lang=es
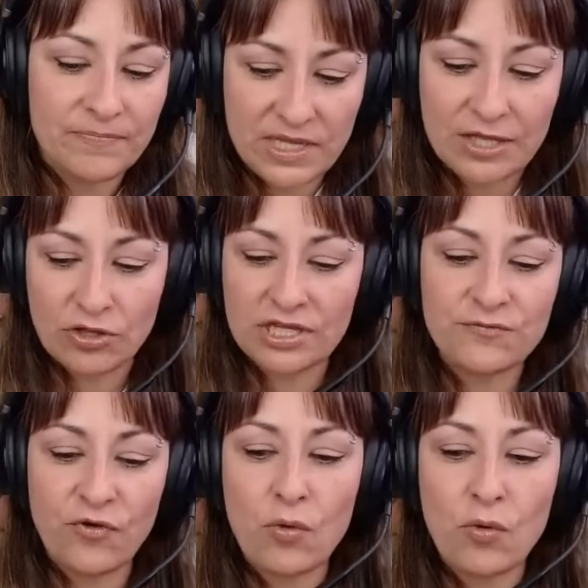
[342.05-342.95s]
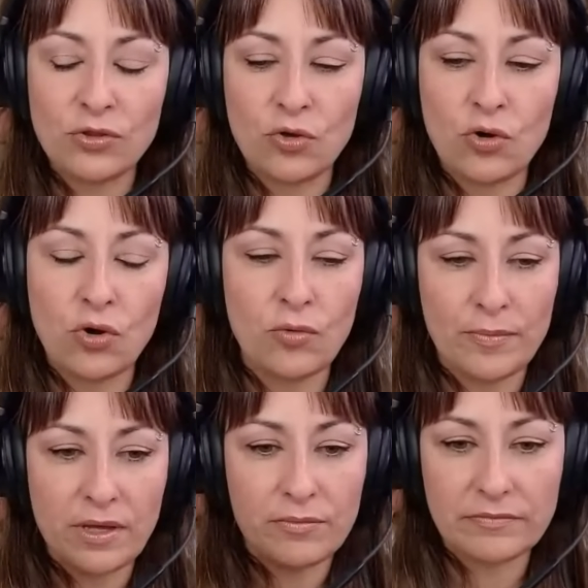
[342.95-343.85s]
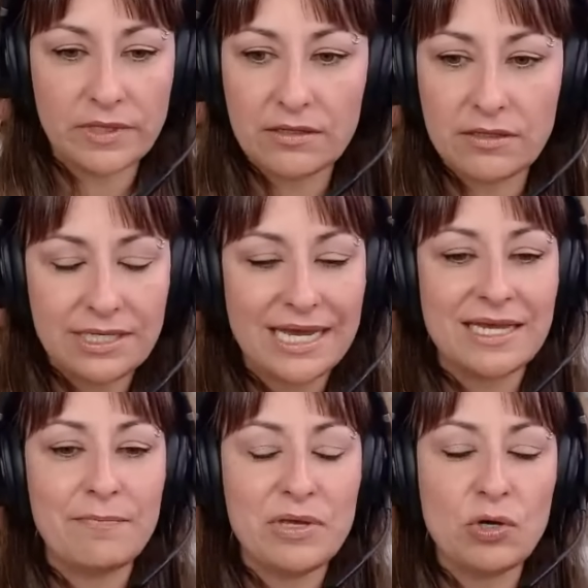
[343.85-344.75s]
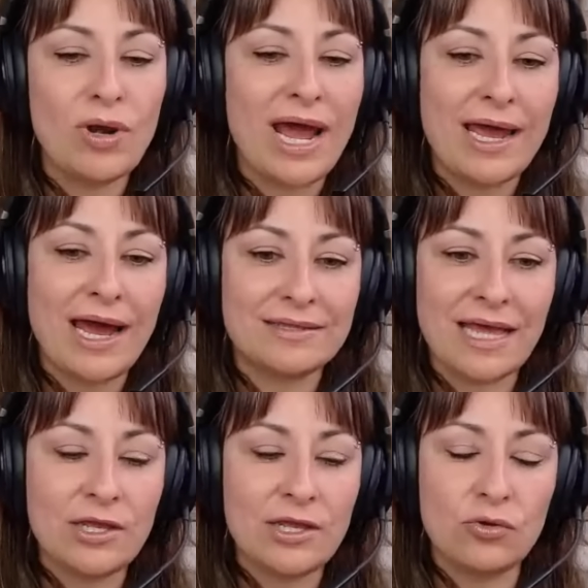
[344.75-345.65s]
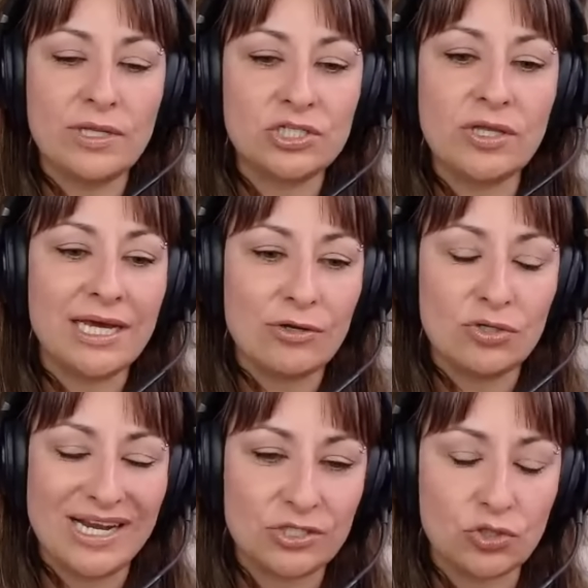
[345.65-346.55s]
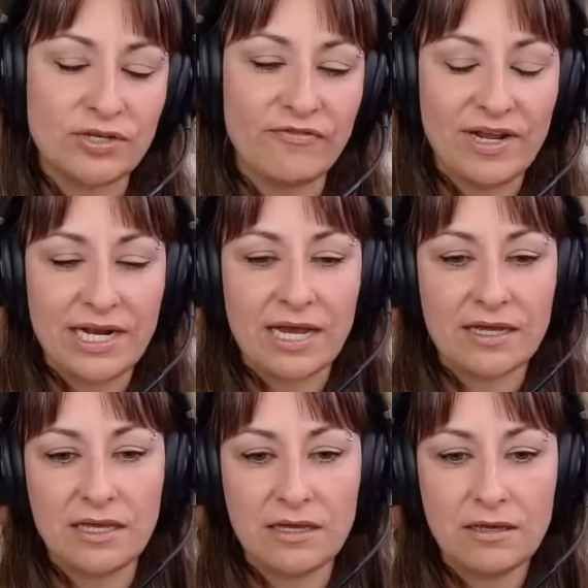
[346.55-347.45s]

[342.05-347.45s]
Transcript: Y entonces fue cuando ya se envió una carta y un de esto y dijeron, esto se frena aquí.